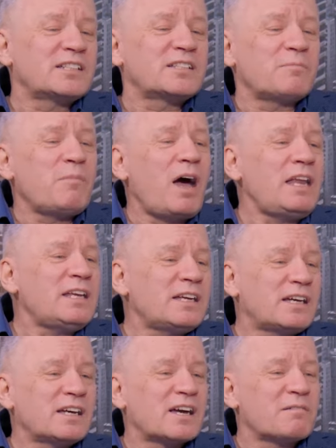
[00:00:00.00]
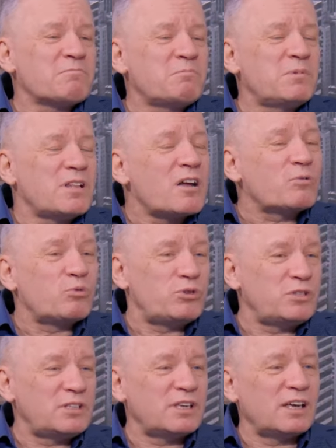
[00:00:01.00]
эта маленькая как бы
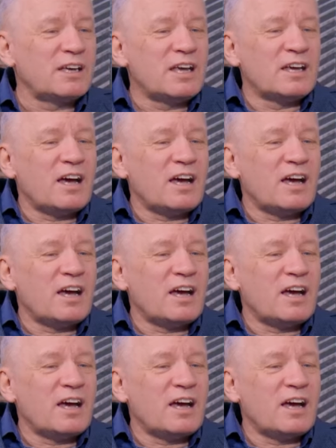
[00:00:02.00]
Белоруссия.